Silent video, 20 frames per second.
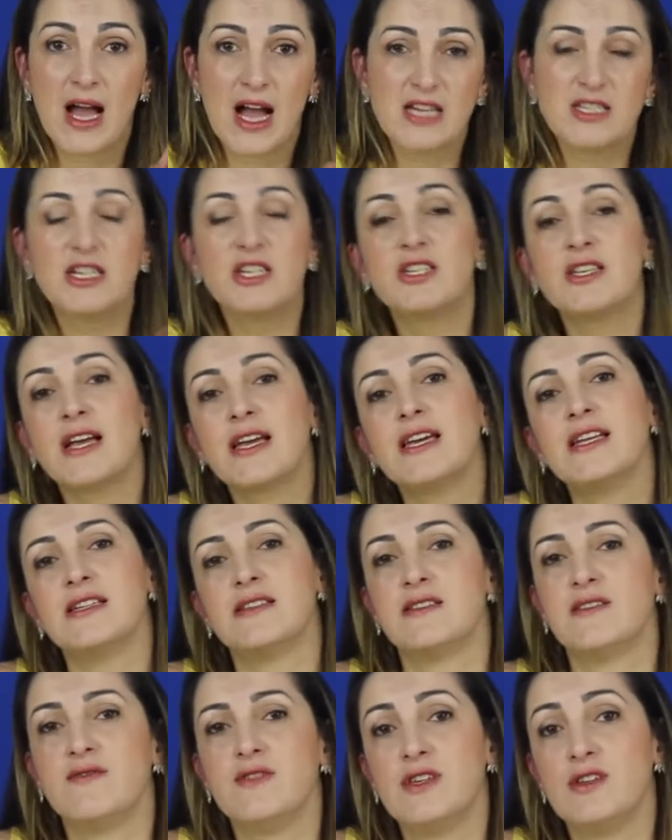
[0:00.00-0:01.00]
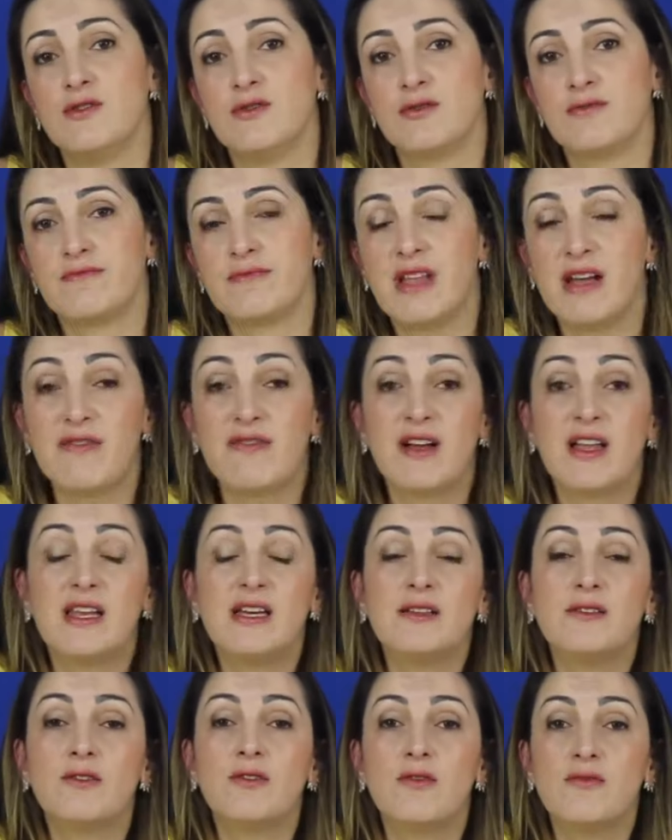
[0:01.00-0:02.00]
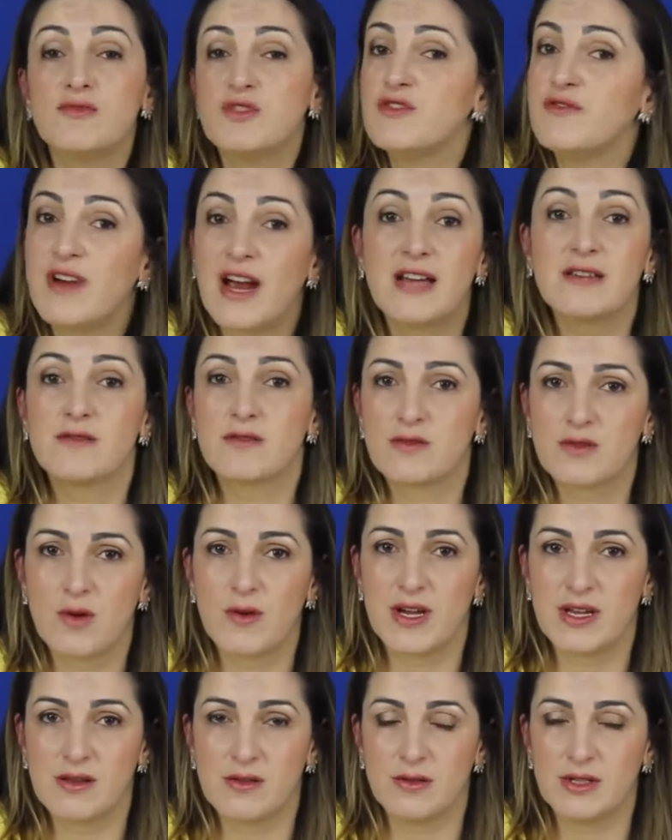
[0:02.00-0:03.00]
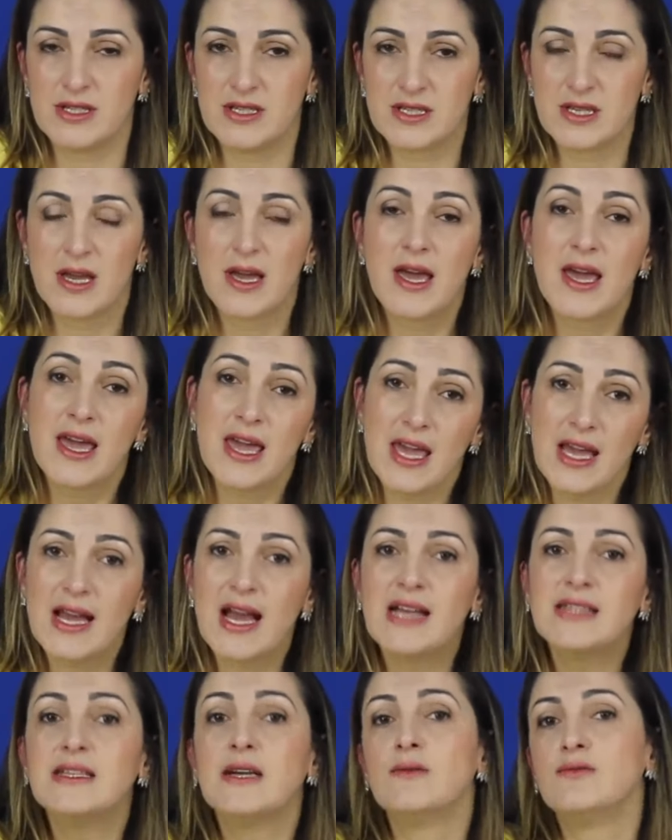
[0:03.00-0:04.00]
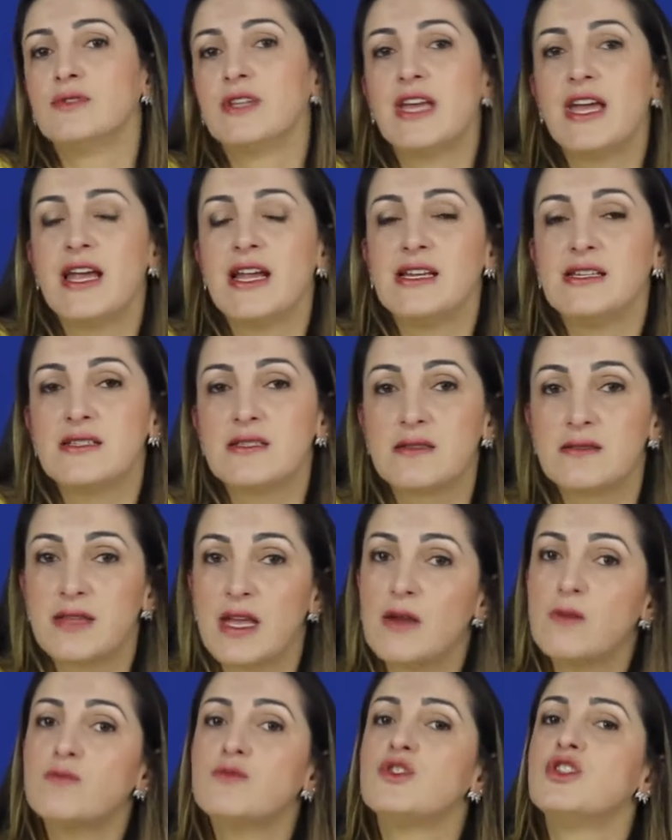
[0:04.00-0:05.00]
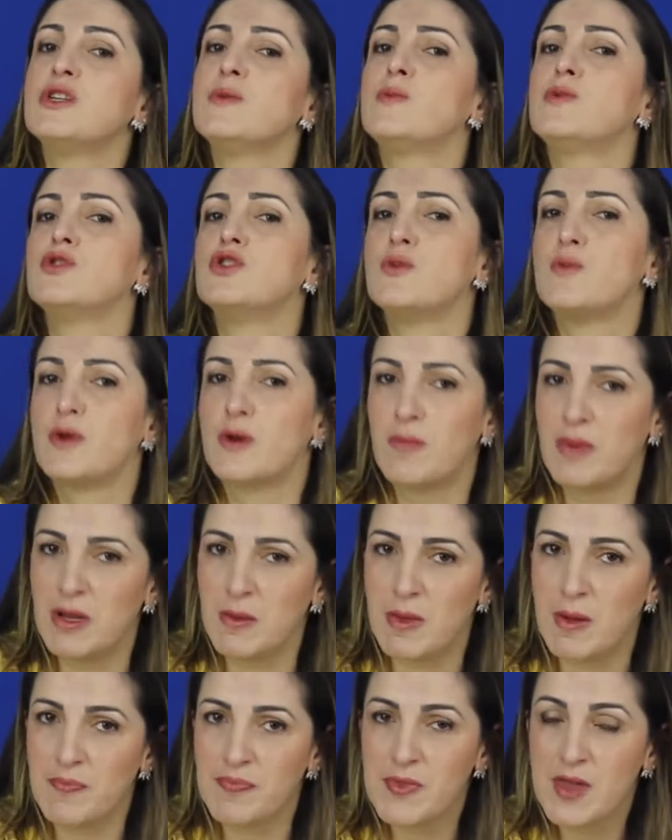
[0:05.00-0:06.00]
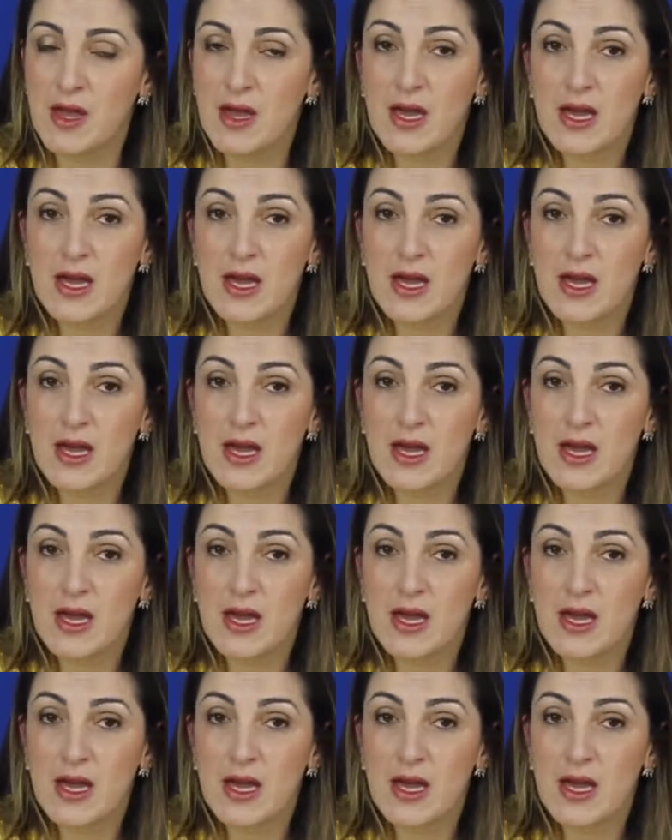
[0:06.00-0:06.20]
A gente está aqui nesse vídeo, está falando com diversos corretores e cada um deles tem um tipo de problema.